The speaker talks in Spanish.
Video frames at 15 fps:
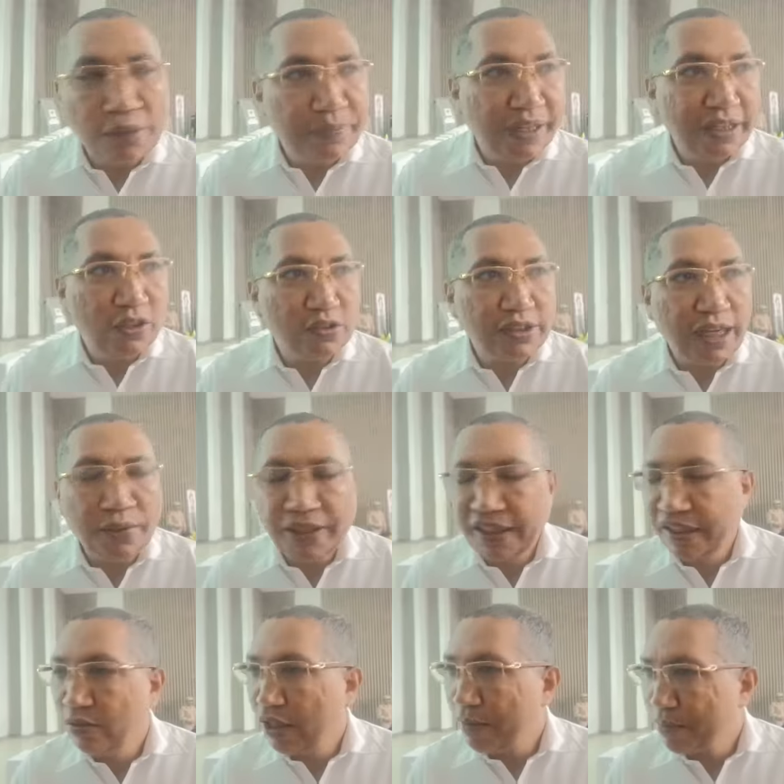Como el país lo
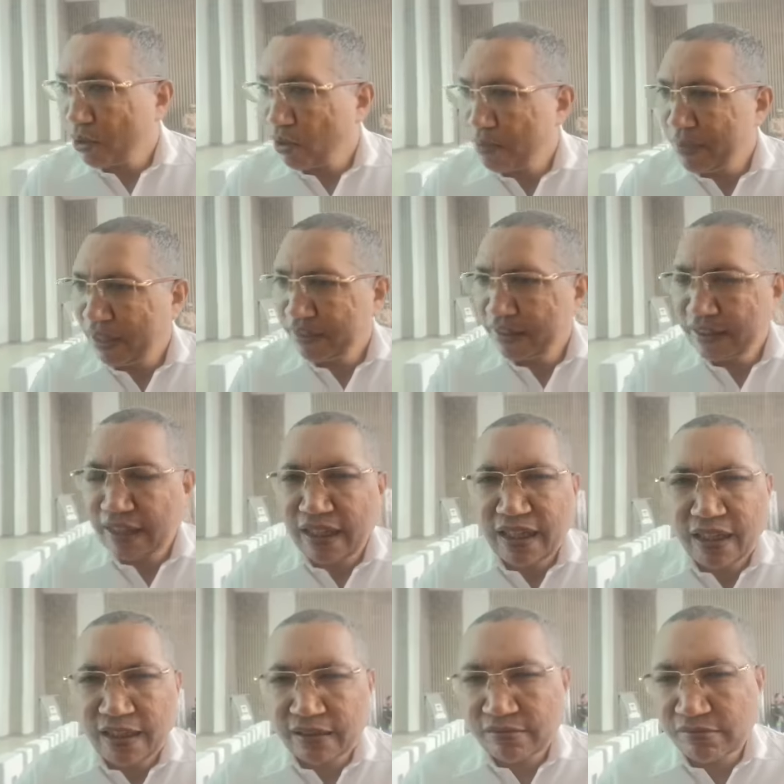sabe, es una
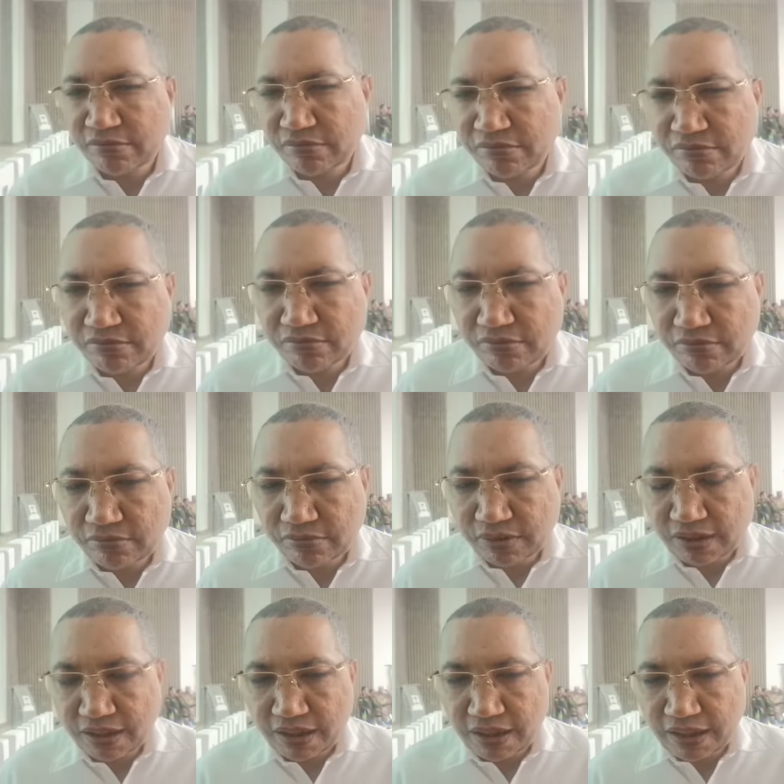problemática
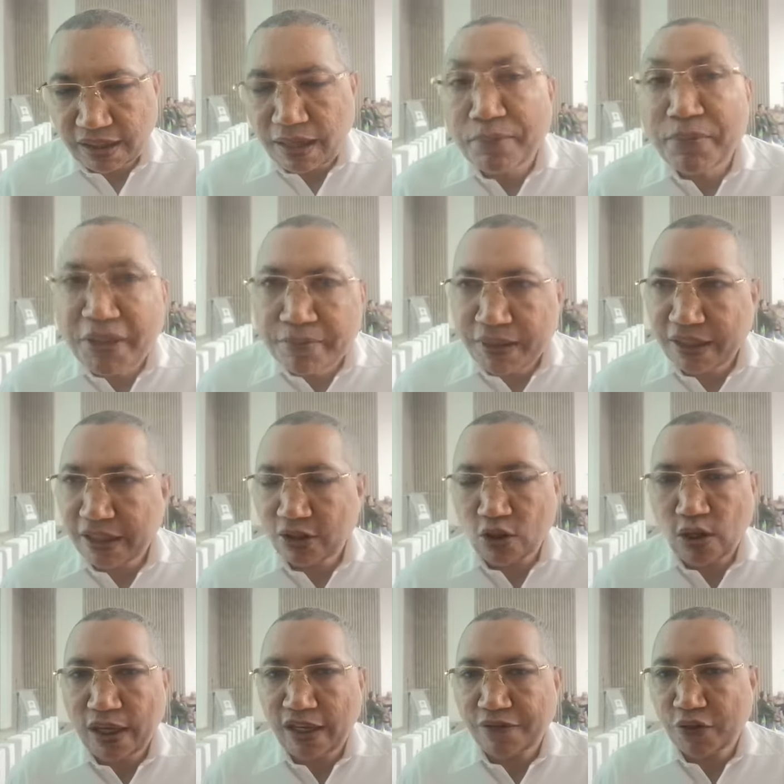mm, eh, la
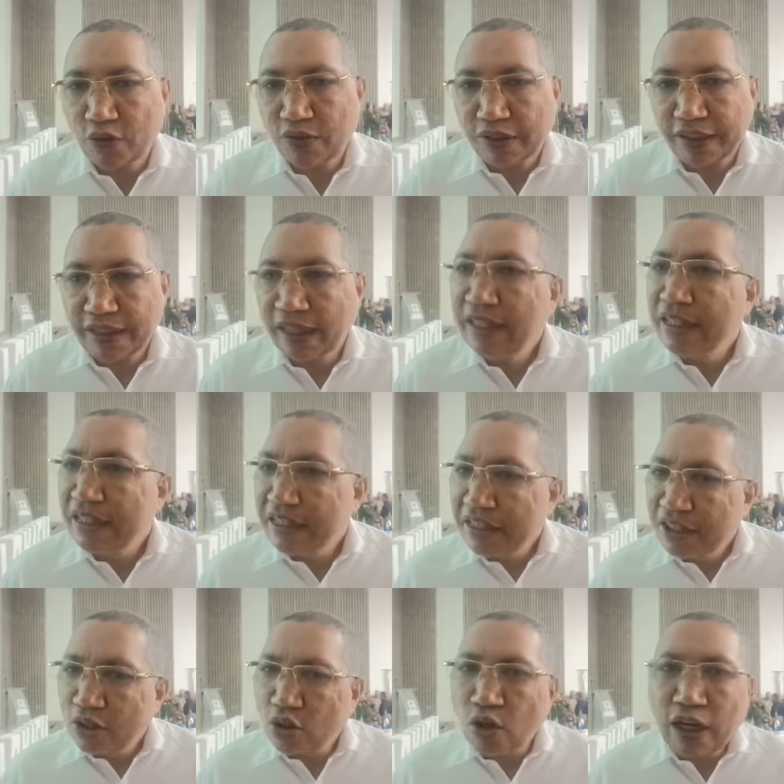misma de toda la
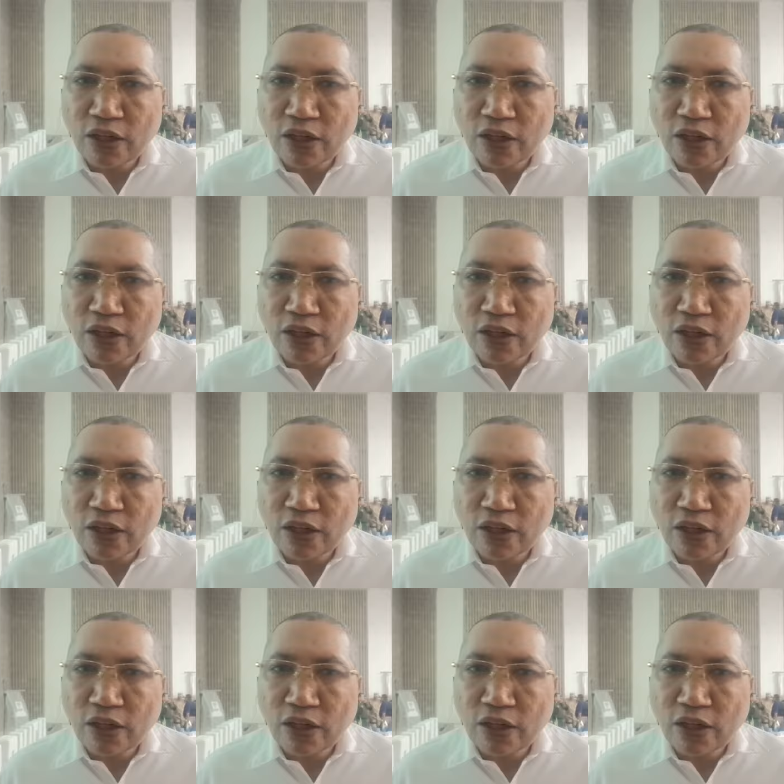frontera,